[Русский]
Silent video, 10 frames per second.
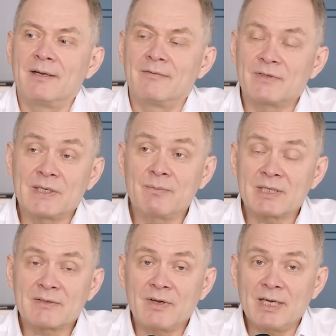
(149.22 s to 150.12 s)

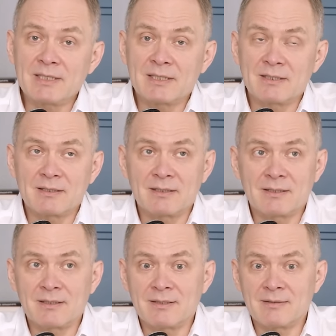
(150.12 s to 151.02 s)
взаимосвязи.
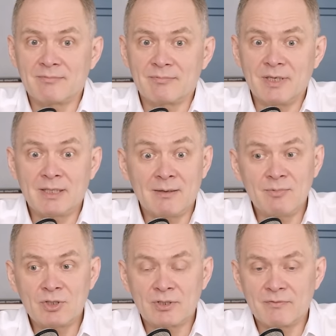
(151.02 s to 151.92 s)
Э, это
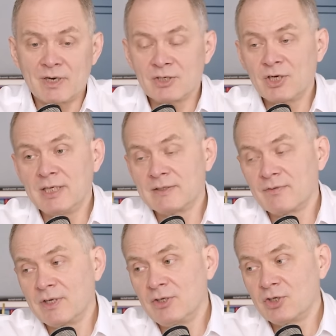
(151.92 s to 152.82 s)
обычно выражается
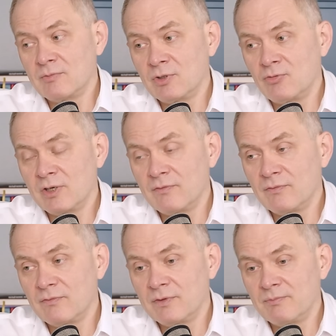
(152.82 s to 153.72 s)
в конечном итоге
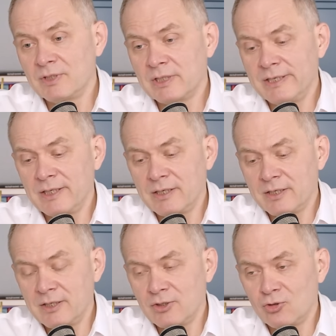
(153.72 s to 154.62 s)
в написании
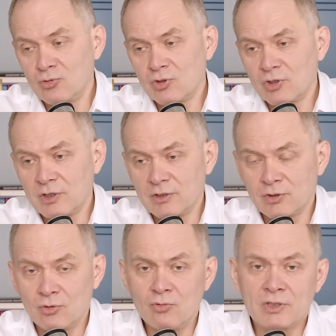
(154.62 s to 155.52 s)
каких-то точных
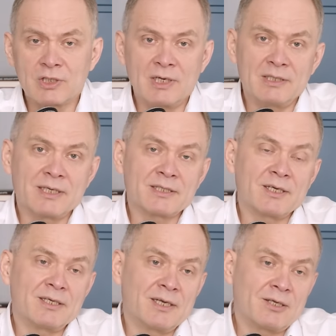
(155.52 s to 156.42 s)
инструкций или
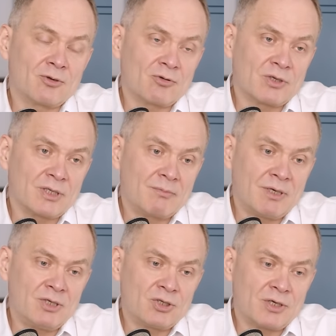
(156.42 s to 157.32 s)
создании электронных
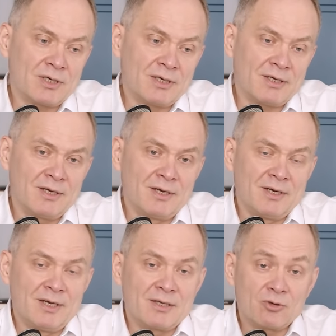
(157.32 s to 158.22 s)
табличек. Или...
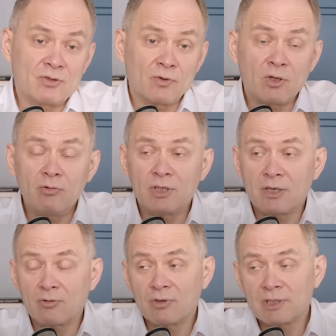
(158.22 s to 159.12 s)
То есть вот люди,
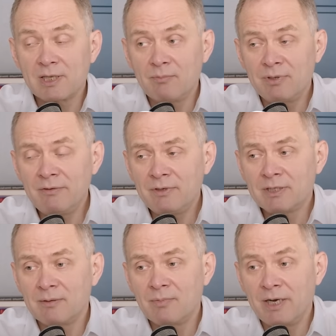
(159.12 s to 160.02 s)
которые слабы в
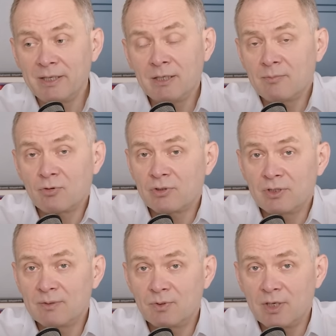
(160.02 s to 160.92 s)
этом, они это
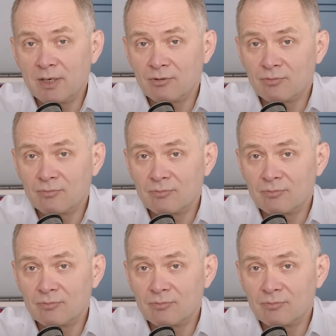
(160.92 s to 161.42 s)
просто избегают.